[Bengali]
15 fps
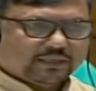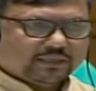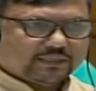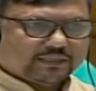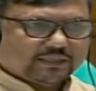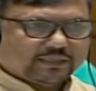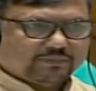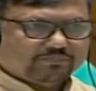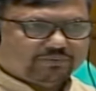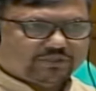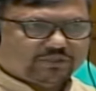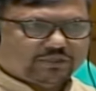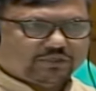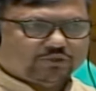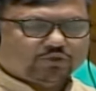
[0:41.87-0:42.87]
এতে
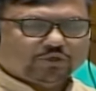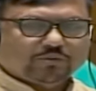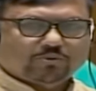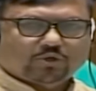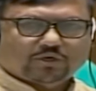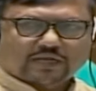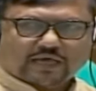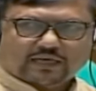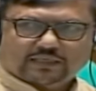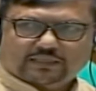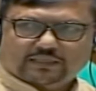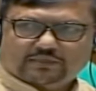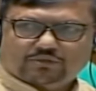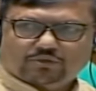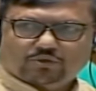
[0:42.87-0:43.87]
শিশু এবং
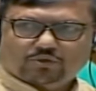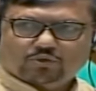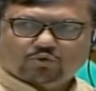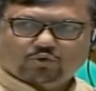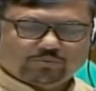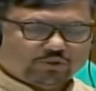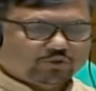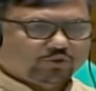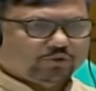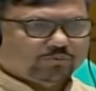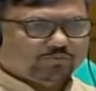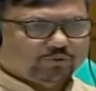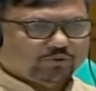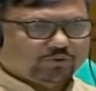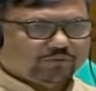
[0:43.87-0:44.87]
নারীদের জন্য খুবই
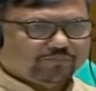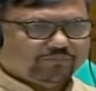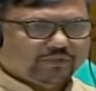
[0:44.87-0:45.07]
ঝুঁকিপূর্ণ